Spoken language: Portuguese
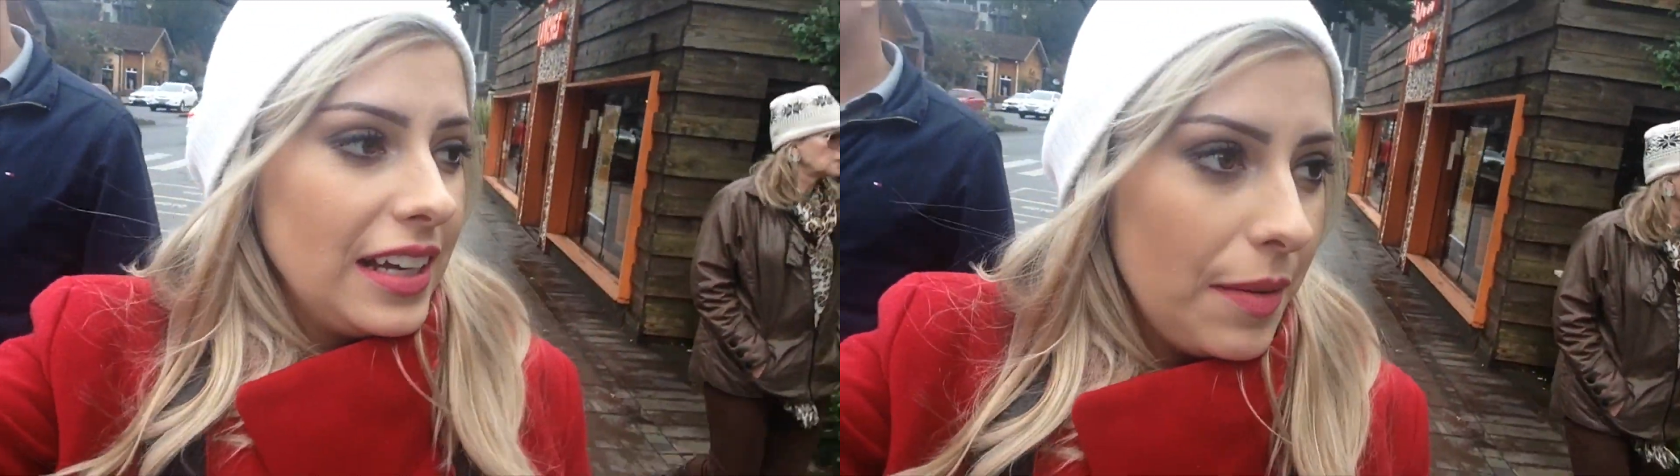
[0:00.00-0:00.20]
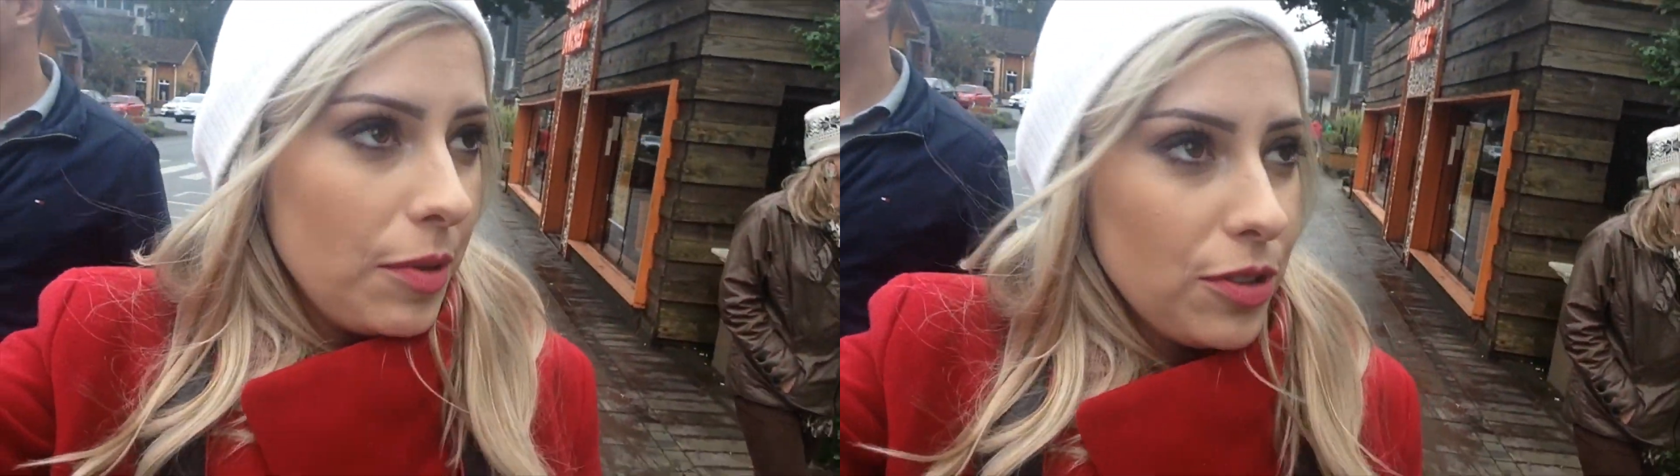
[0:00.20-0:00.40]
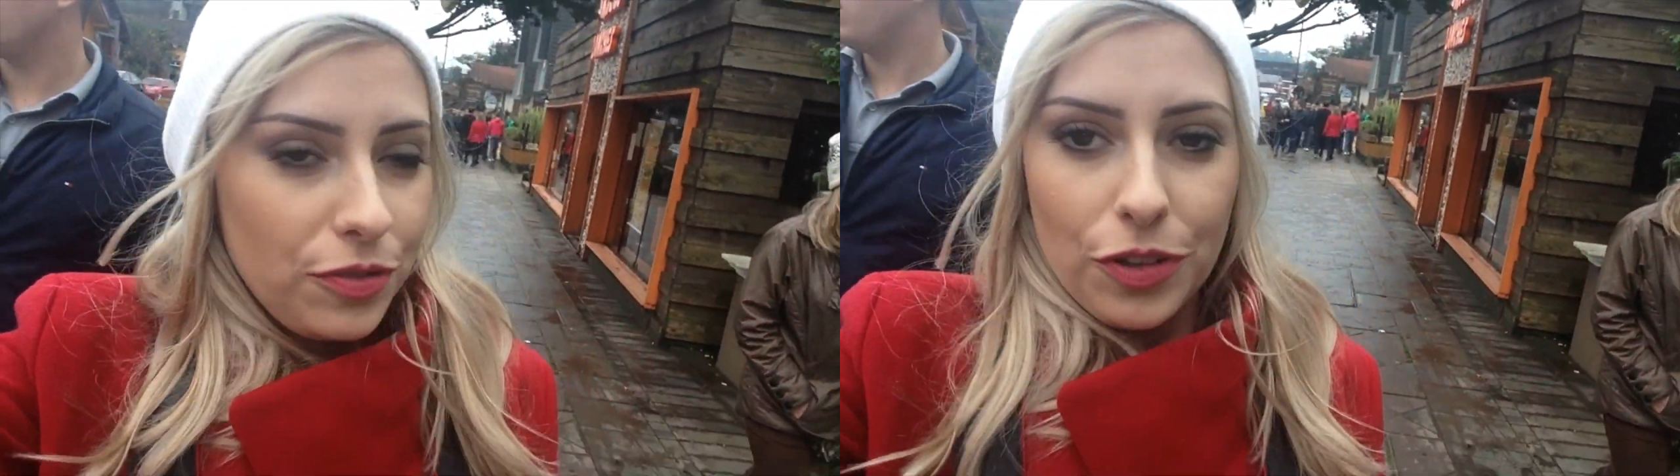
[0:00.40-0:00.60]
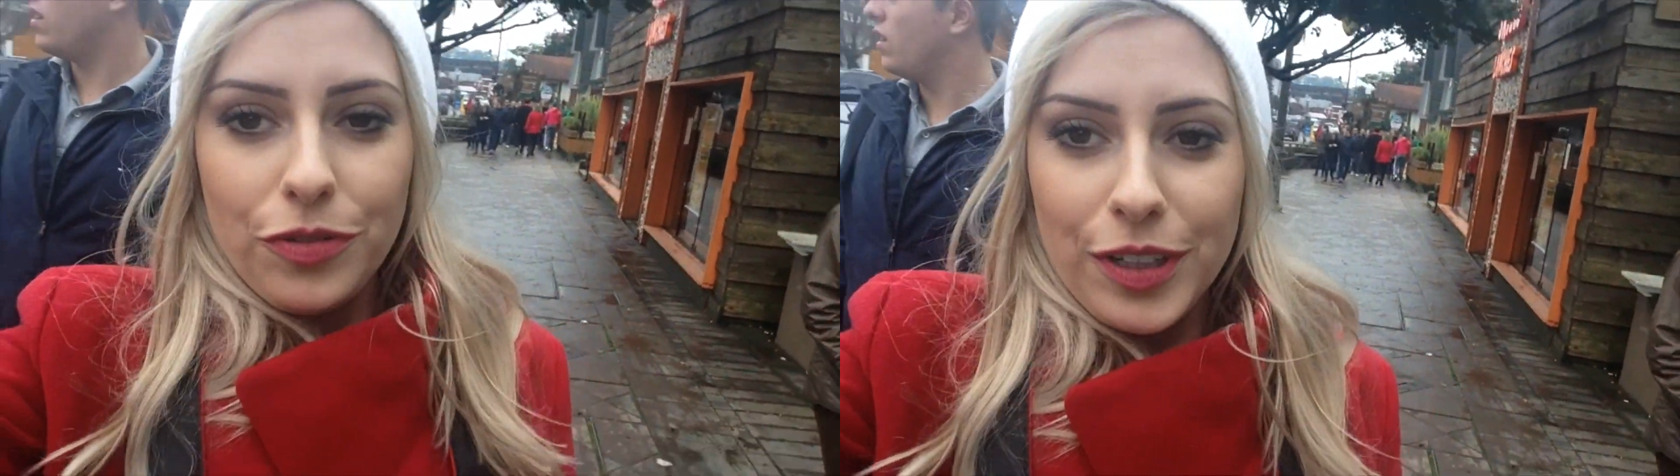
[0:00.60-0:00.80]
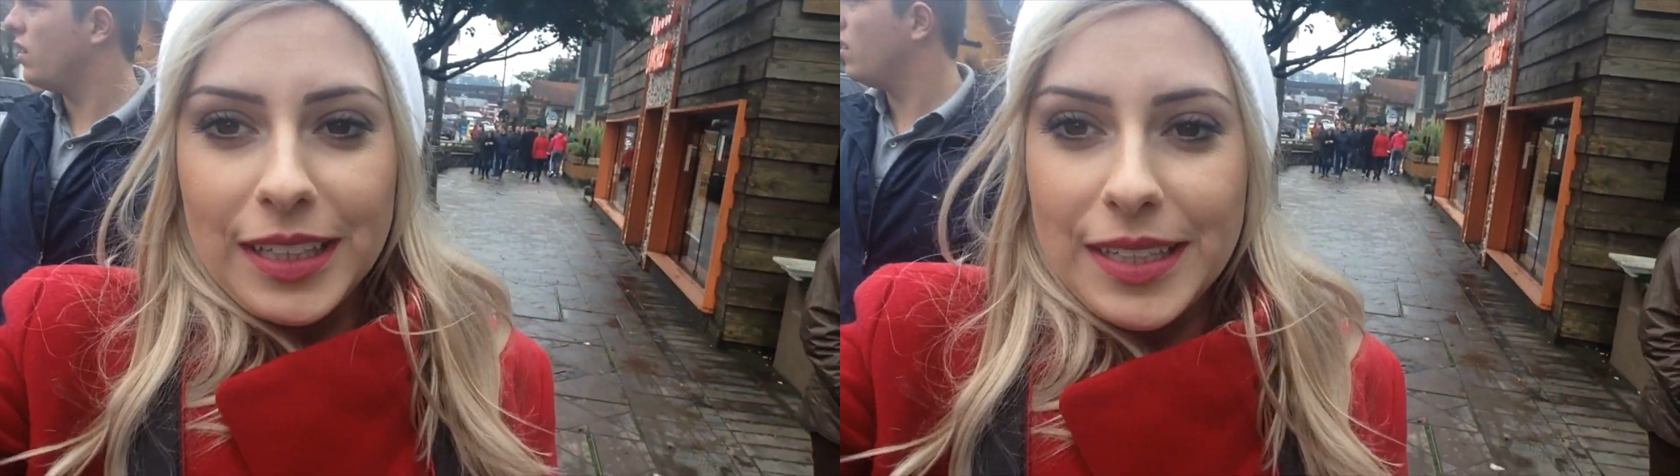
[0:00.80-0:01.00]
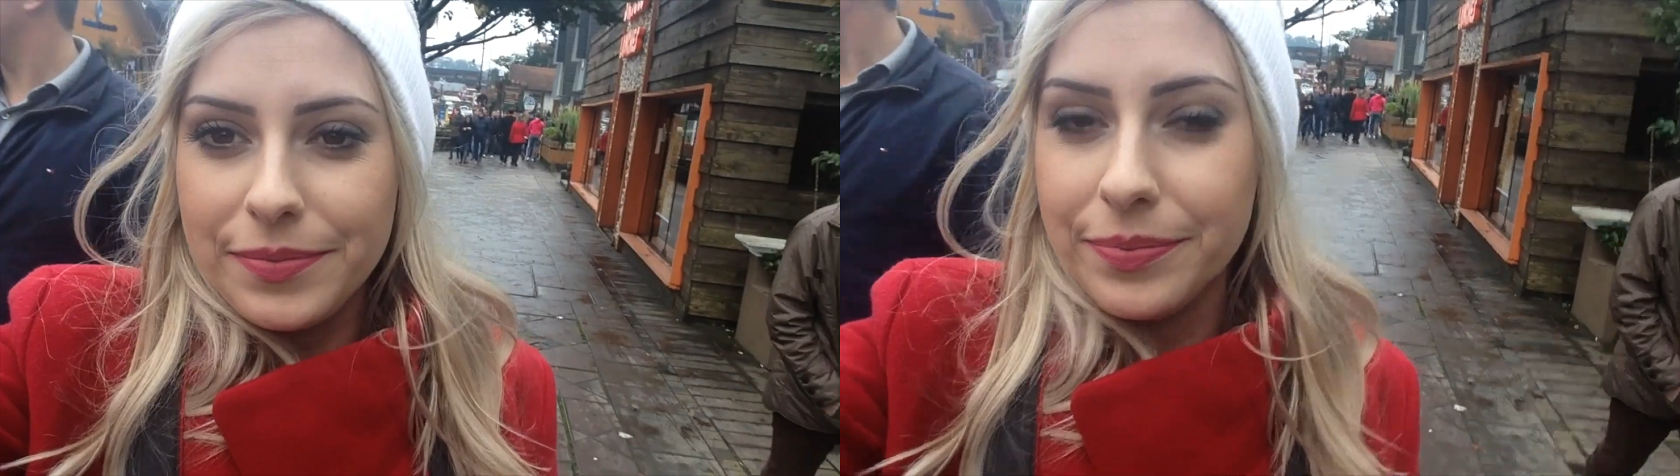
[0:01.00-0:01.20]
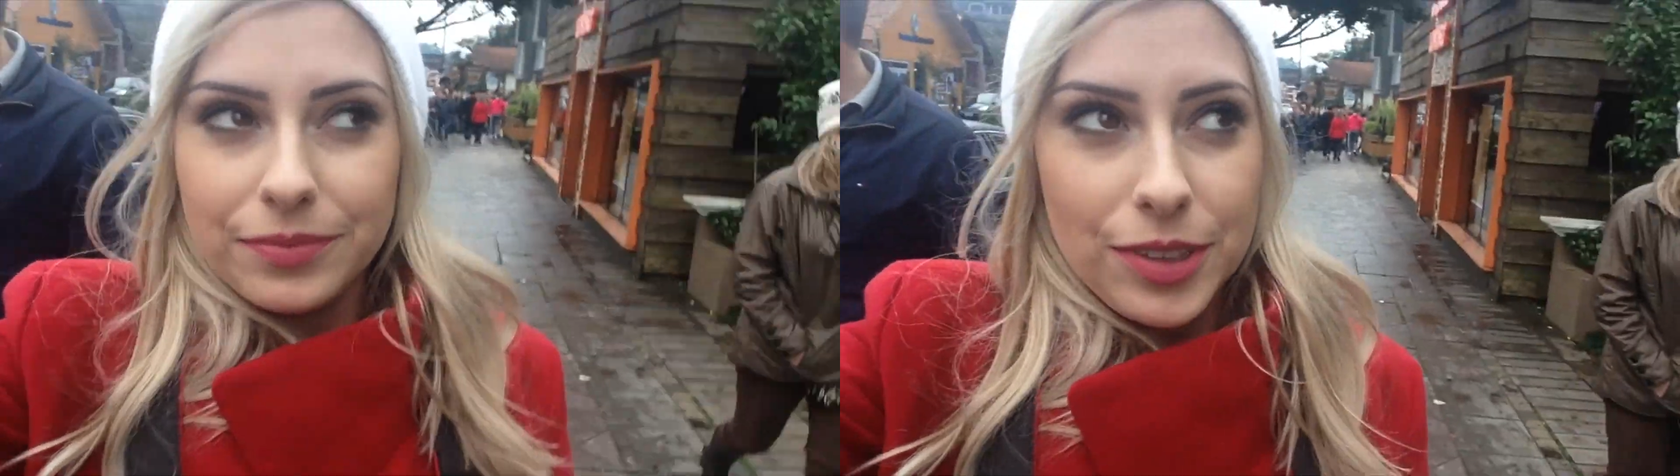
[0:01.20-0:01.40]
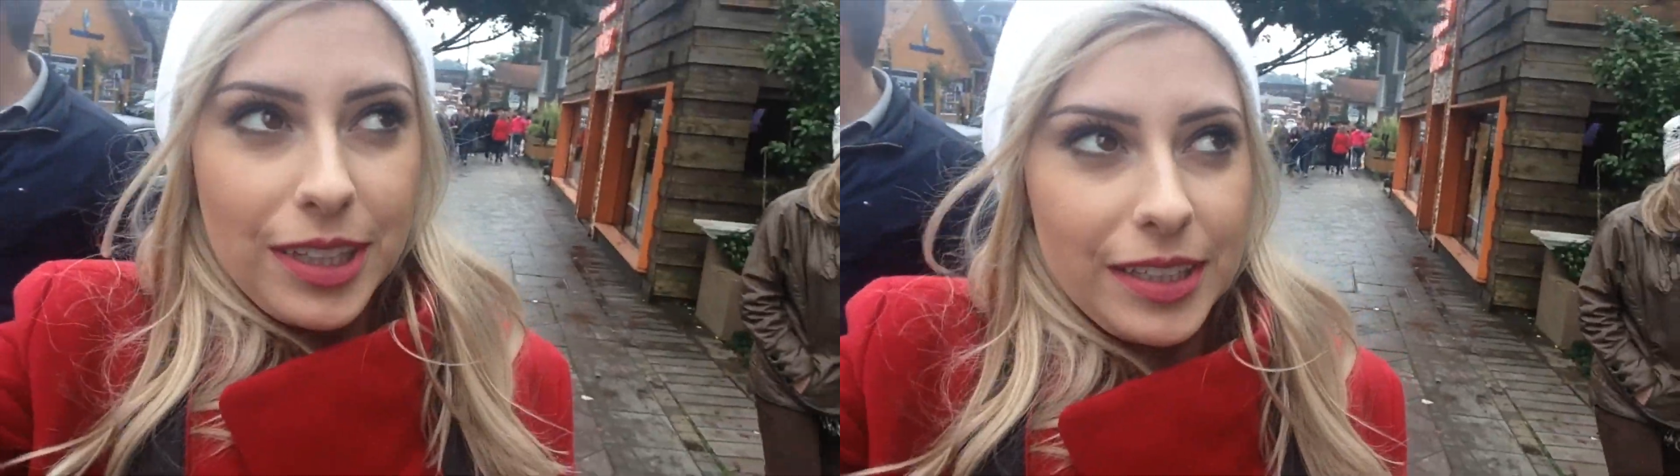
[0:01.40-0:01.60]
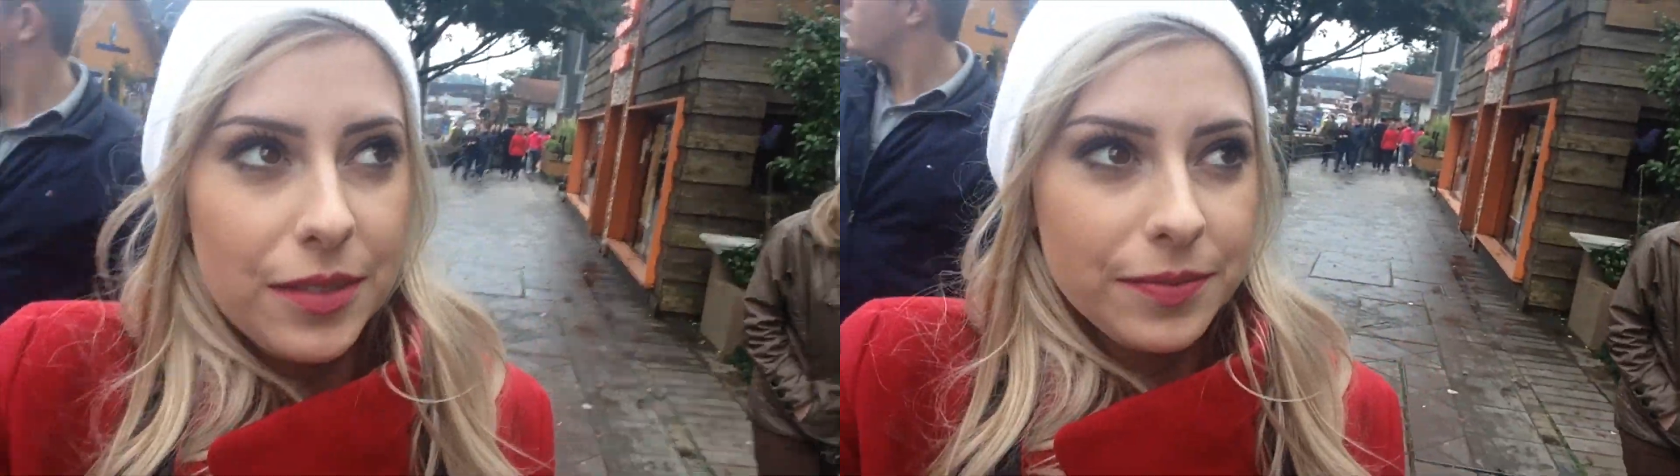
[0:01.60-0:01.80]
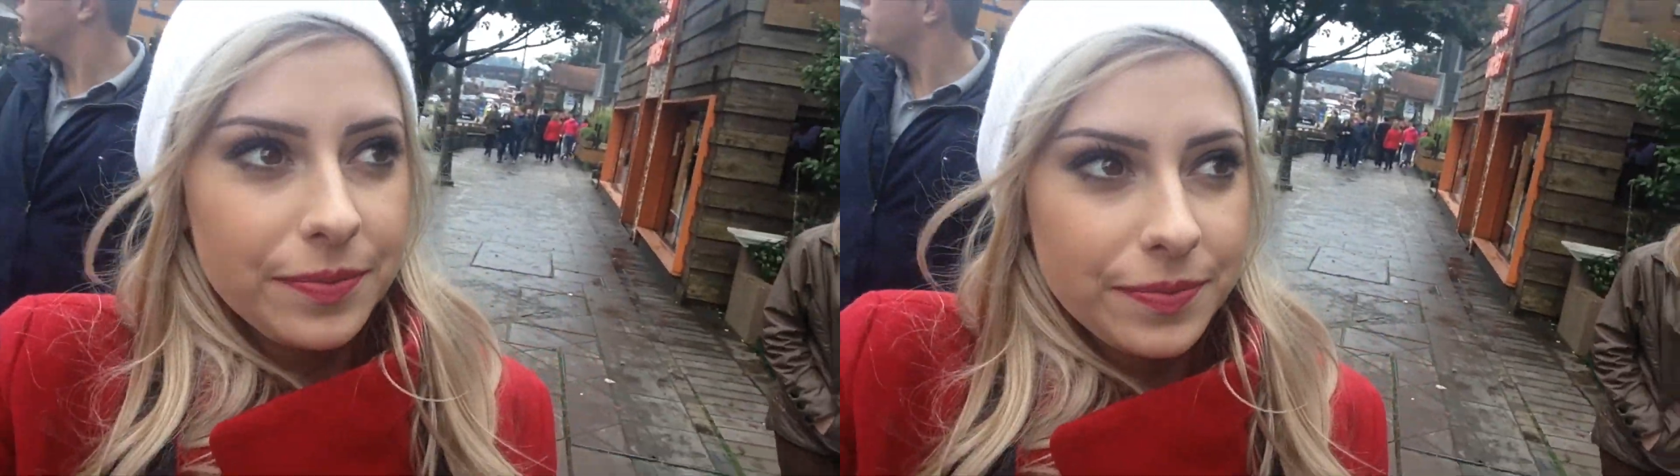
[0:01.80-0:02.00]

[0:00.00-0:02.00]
É muito fofo aqui, muito lindo.